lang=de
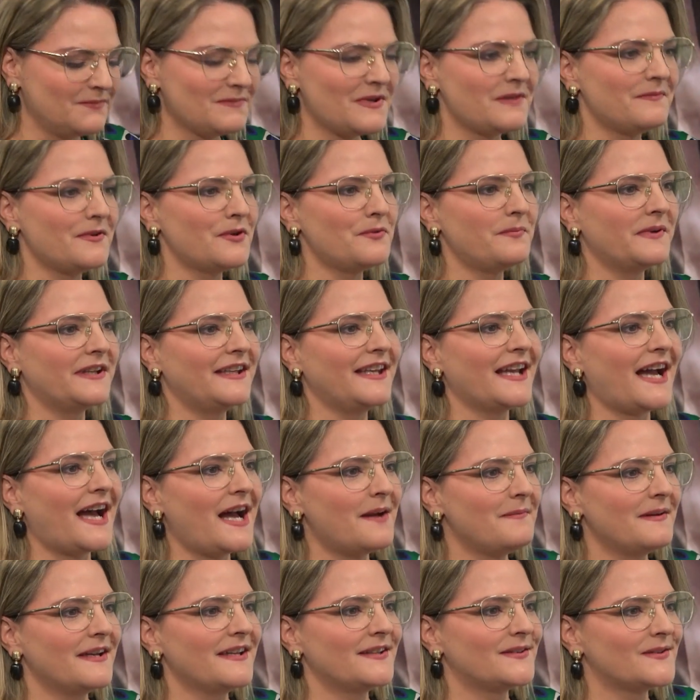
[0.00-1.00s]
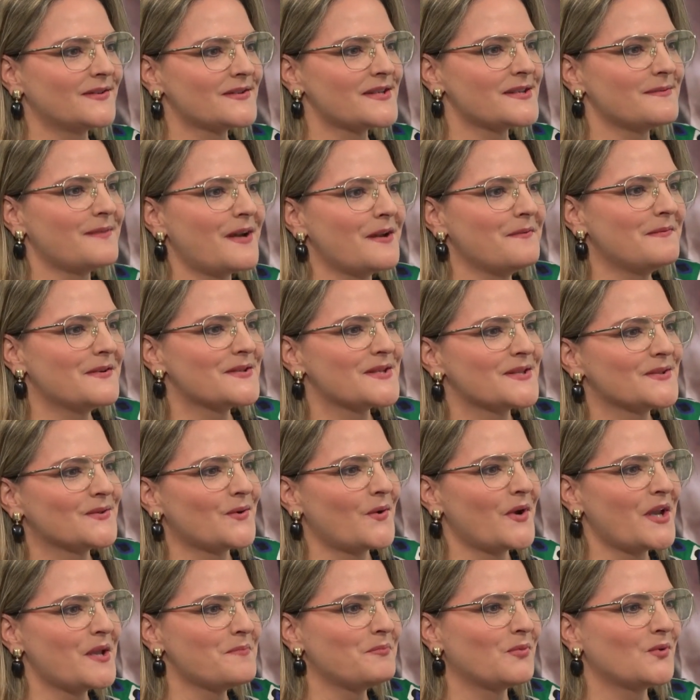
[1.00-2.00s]
reden wir aber über die Arbeit und mhm. zwar über das
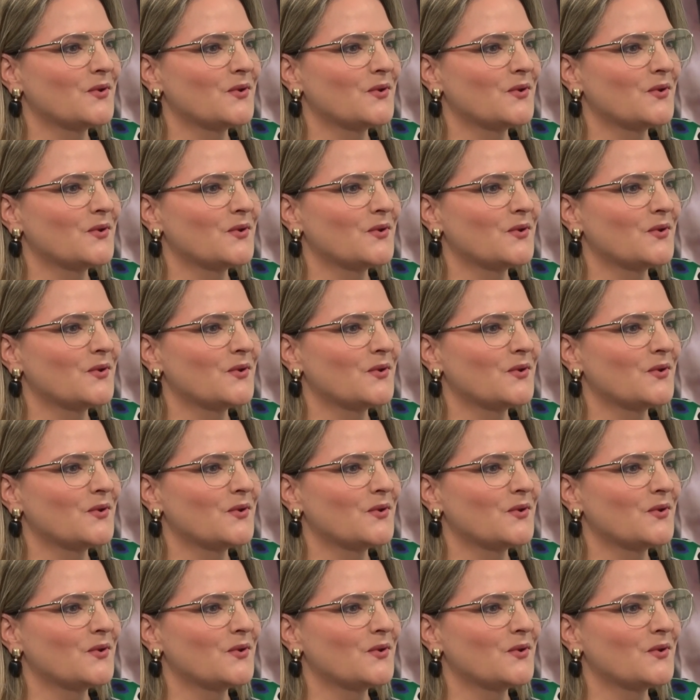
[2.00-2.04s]
neue